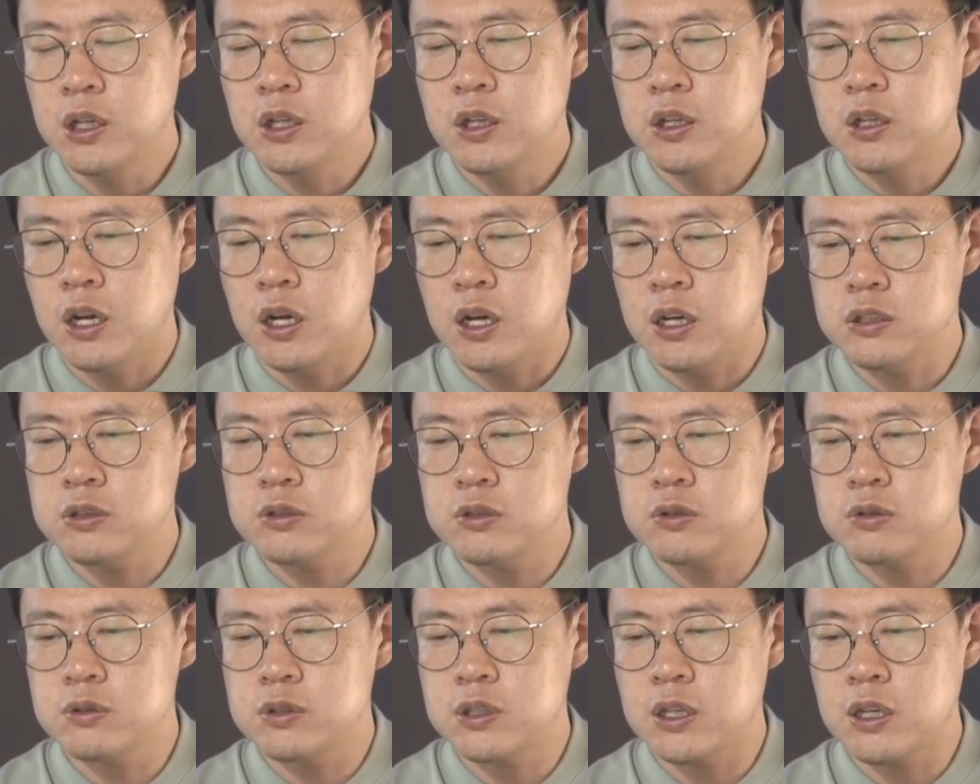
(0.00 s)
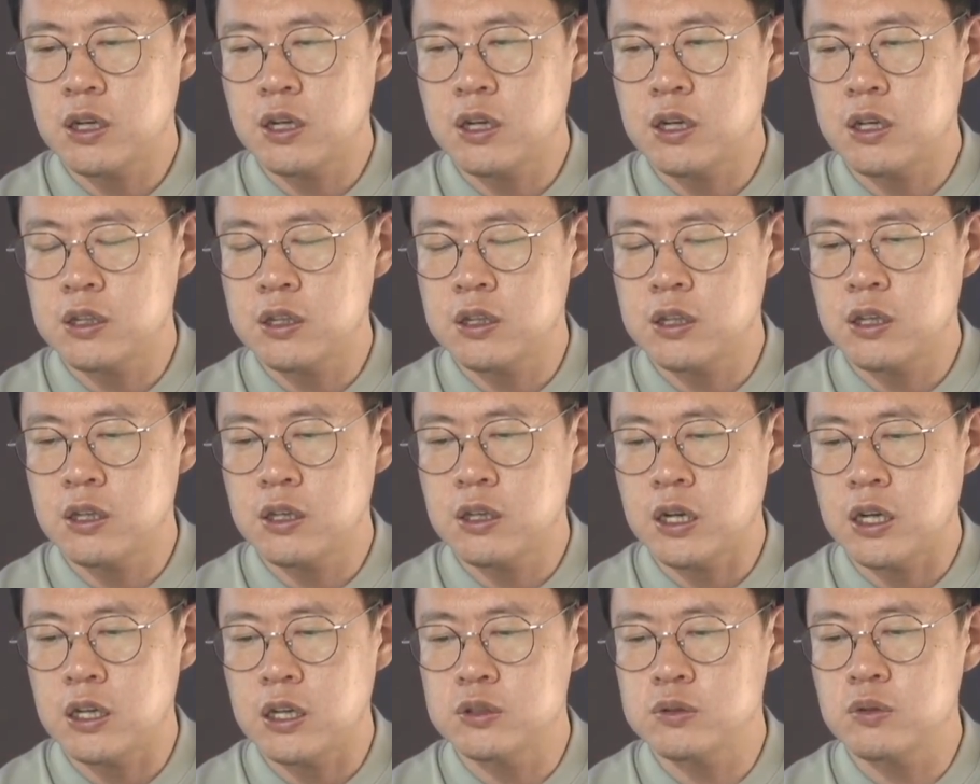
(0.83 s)
아, 스스로 생각할 때
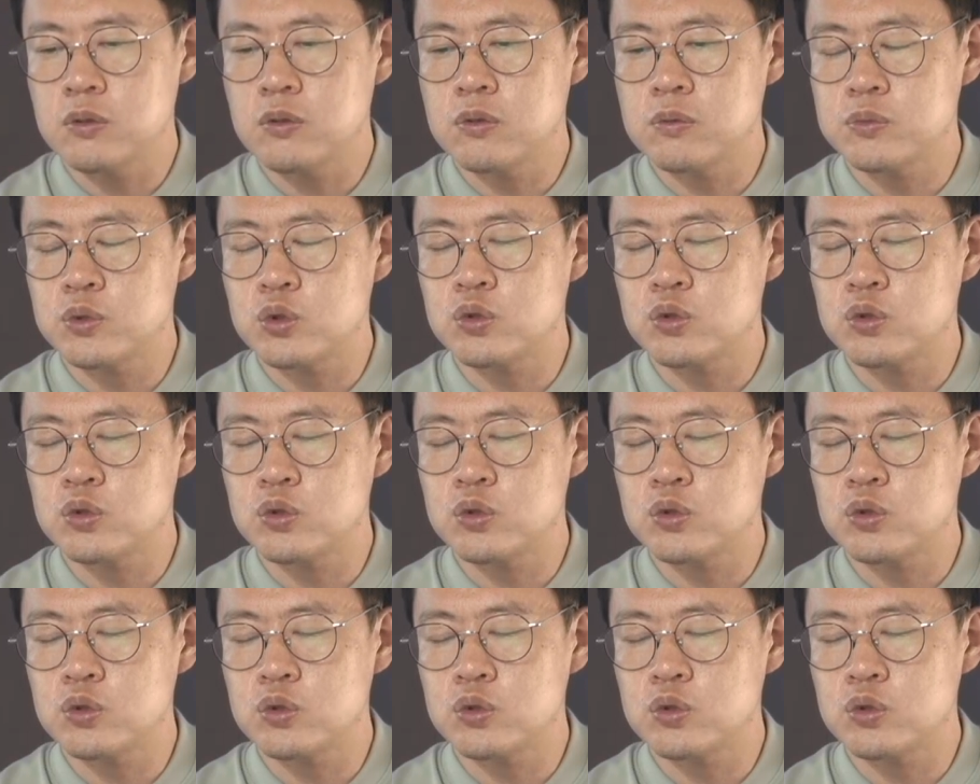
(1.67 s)
아, 조금